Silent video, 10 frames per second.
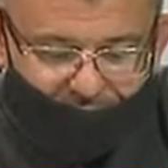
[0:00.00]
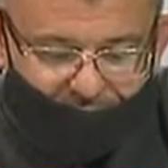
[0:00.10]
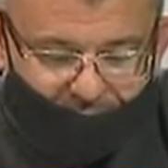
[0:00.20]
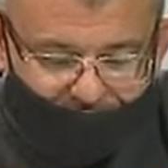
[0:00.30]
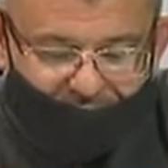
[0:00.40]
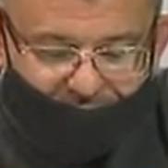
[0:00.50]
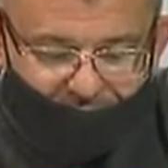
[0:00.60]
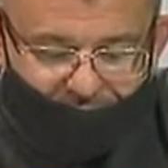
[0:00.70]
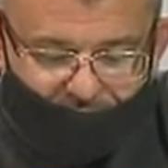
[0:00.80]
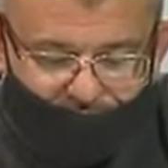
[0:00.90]

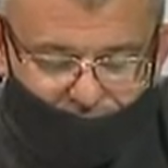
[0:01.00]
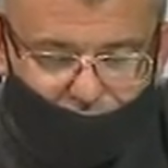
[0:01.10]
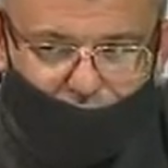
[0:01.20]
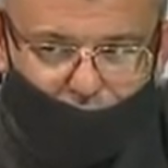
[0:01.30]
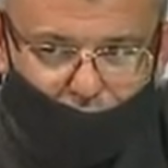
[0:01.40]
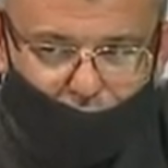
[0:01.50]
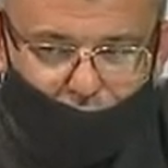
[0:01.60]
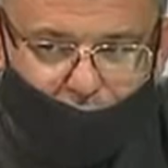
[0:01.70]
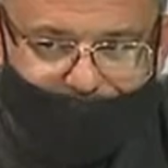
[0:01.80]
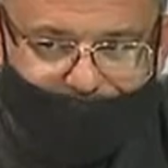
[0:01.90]
опять-таки отмечу,
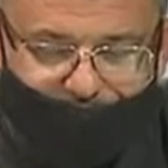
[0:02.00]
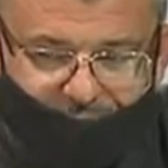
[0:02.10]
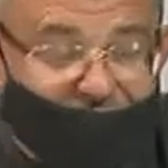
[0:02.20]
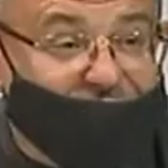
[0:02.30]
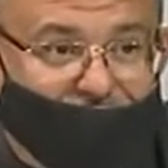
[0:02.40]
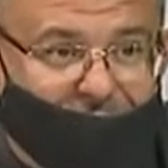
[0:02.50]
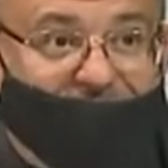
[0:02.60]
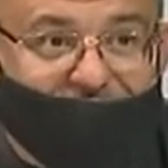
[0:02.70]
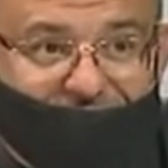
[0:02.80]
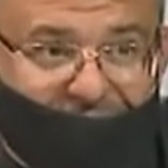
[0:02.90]
что наше
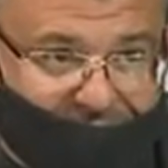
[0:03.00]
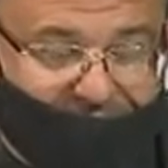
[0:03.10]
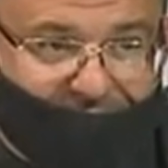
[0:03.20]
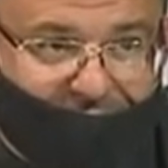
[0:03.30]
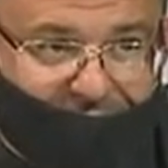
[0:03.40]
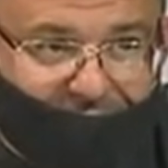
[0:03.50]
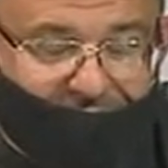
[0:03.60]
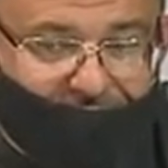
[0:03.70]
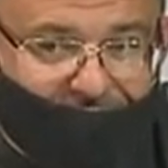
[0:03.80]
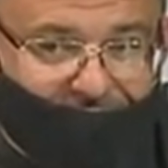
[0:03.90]
государство светское.
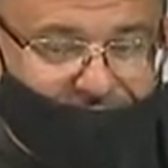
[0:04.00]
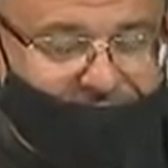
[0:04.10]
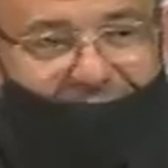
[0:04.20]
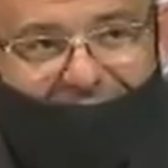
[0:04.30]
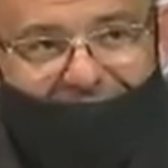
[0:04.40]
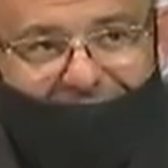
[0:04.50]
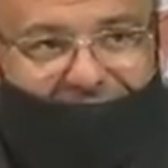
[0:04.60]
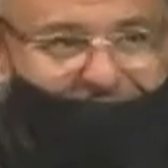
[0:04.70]
Верить или не